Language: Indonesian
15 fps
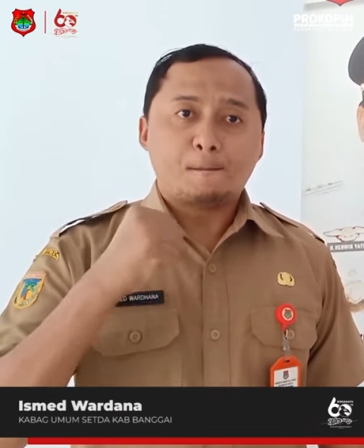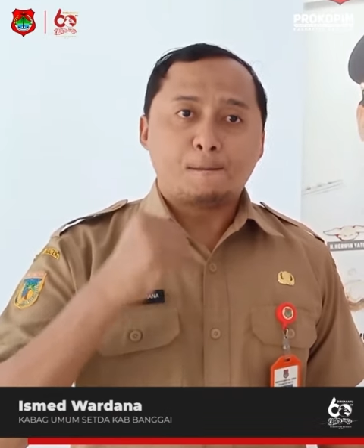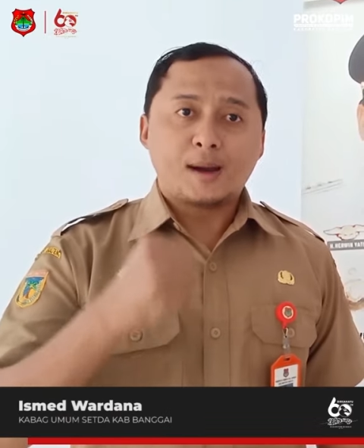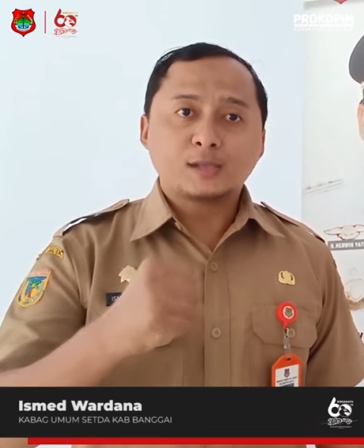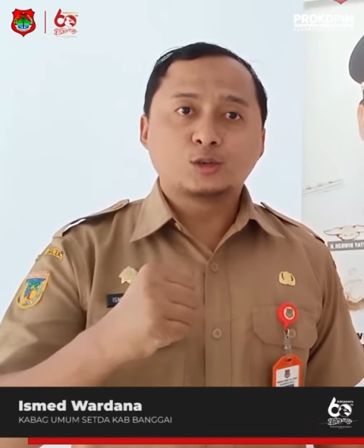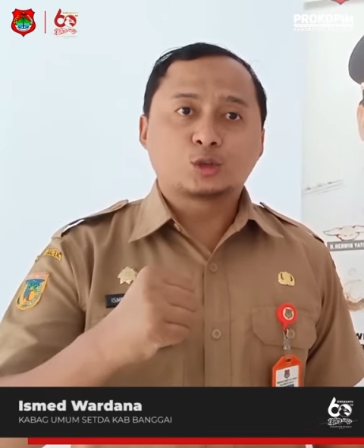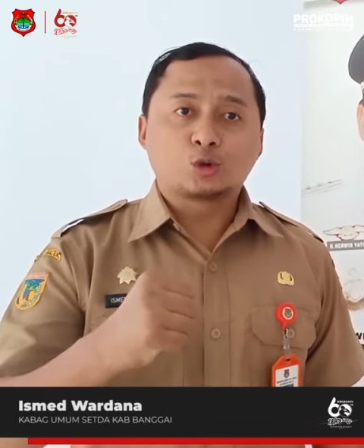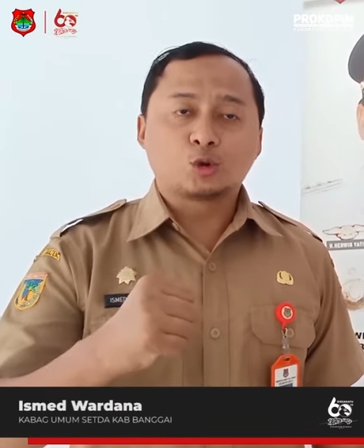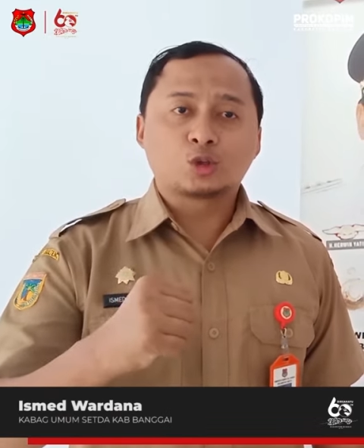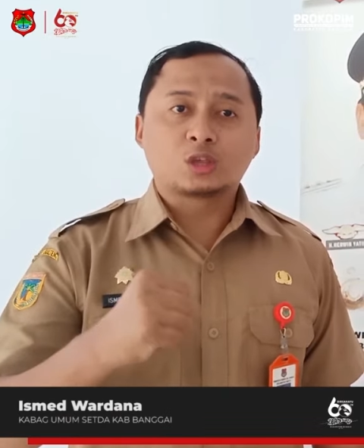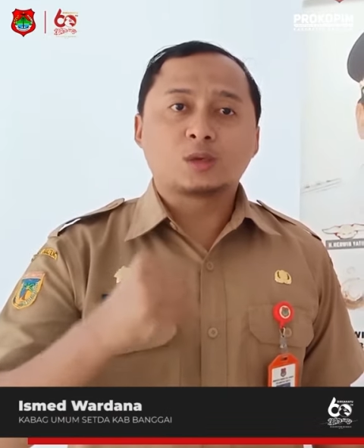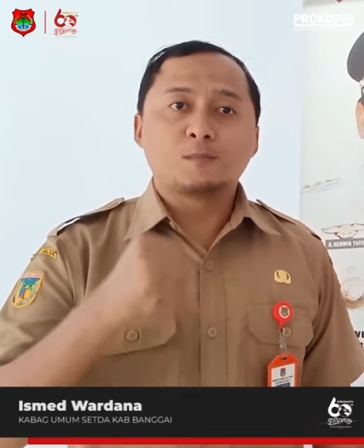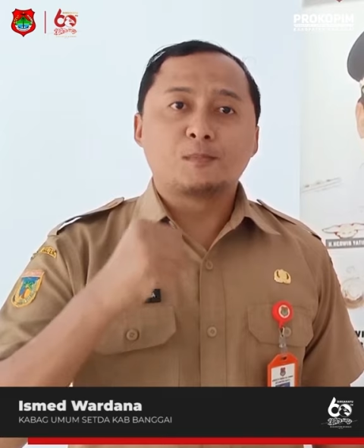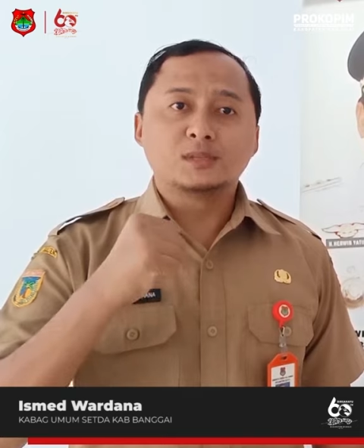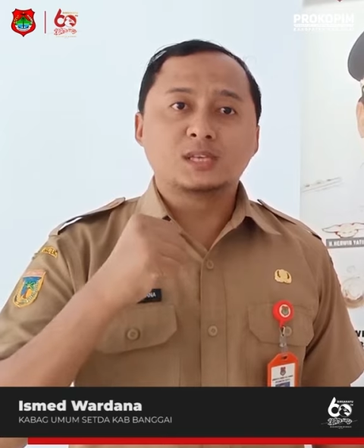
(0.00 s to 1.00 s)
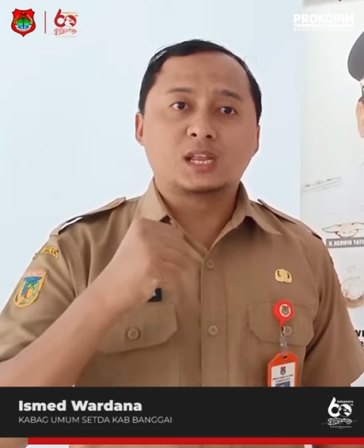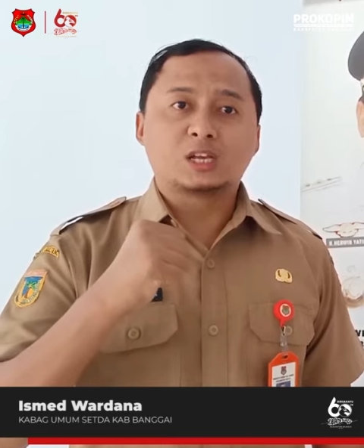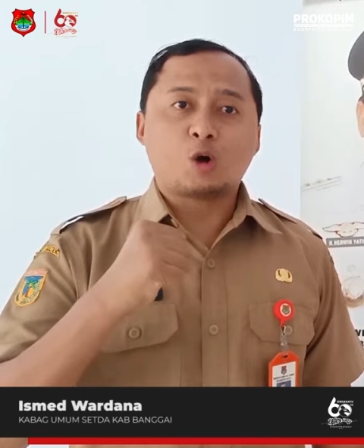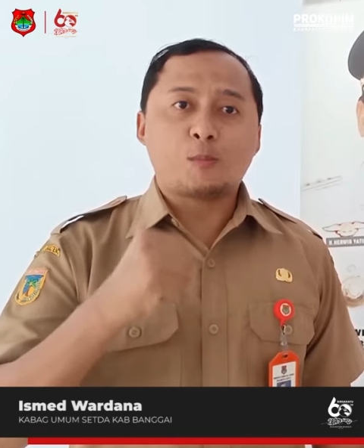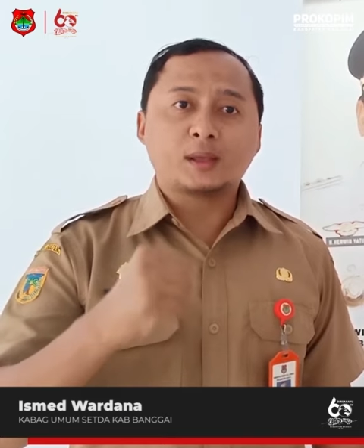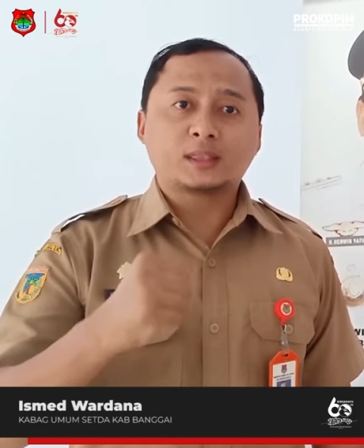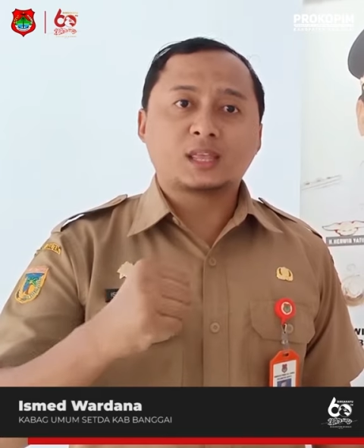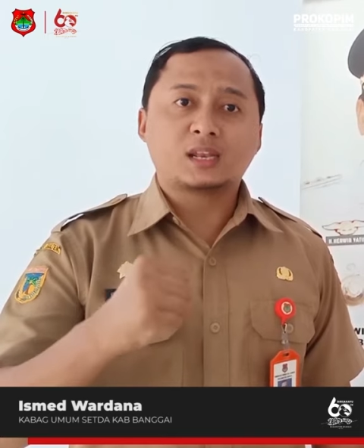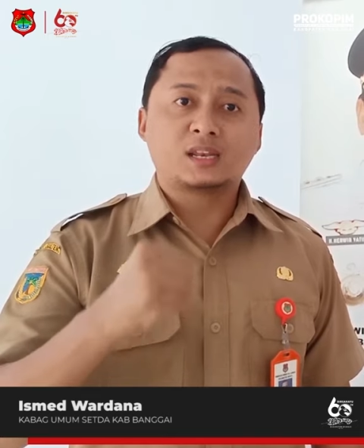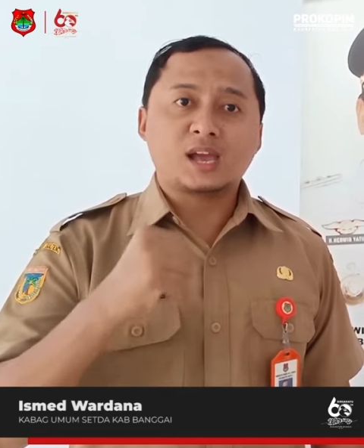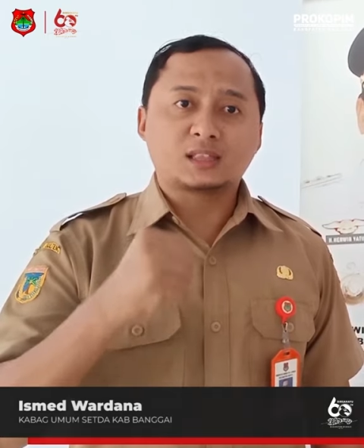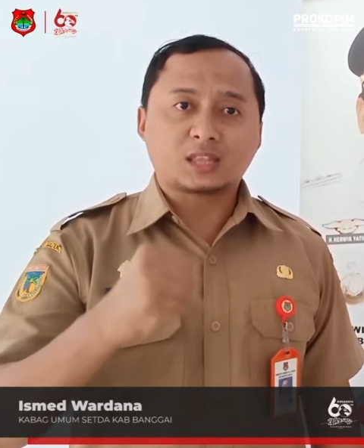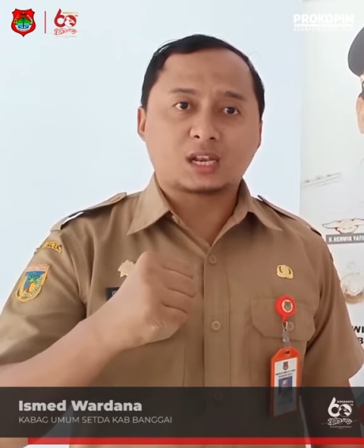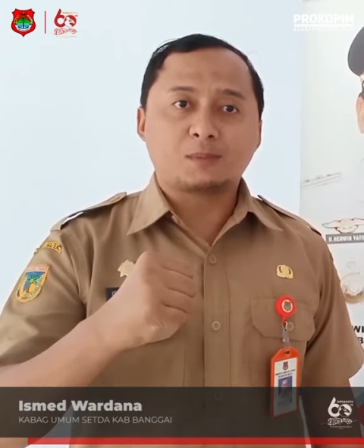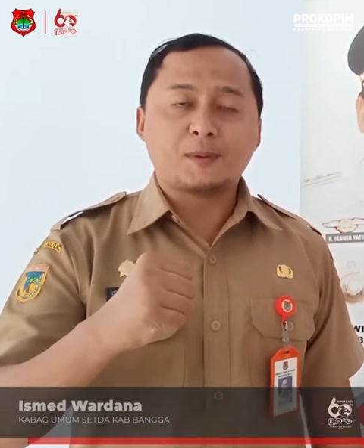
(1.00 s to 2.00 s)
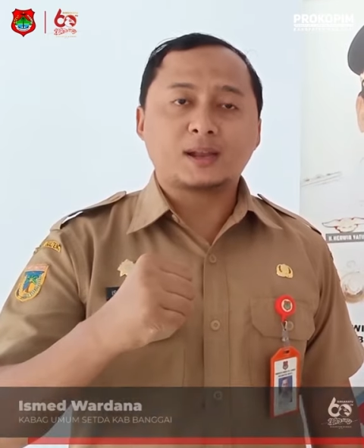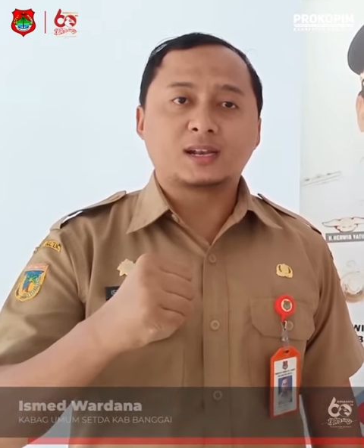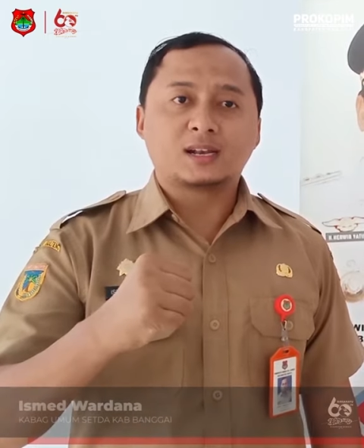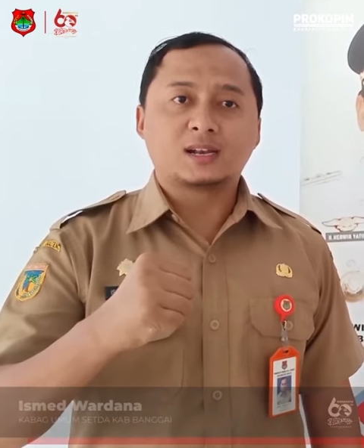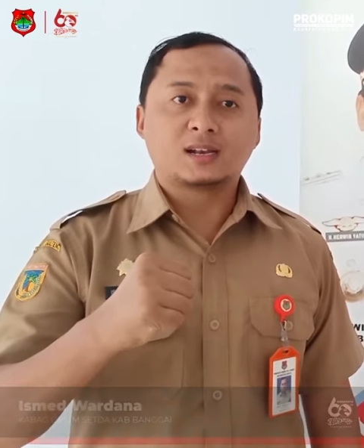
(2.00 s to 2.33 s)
Maju terus menjadi kabupaten yang terdepan.